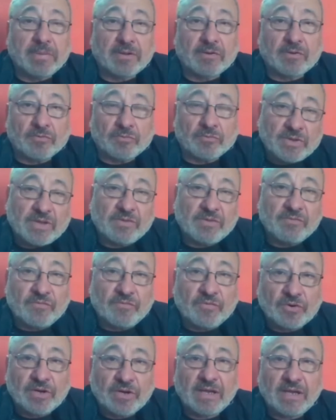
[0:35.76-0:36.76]
con un
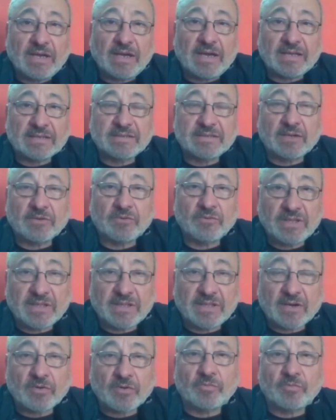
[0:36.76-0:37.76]
enfoque hacia
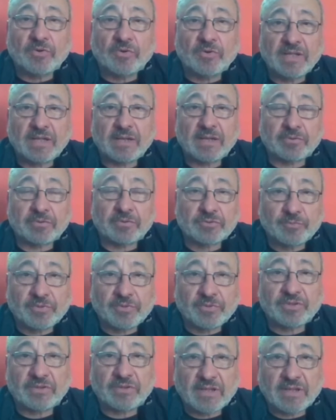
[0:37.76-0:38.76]
nuestra comunidad, por
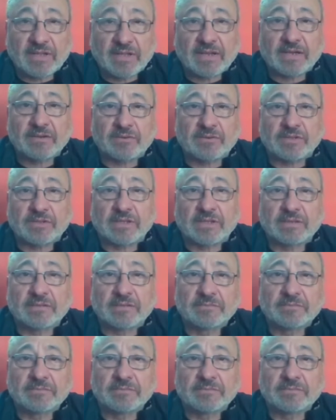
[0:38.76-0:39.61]
supuesto, la de la costa.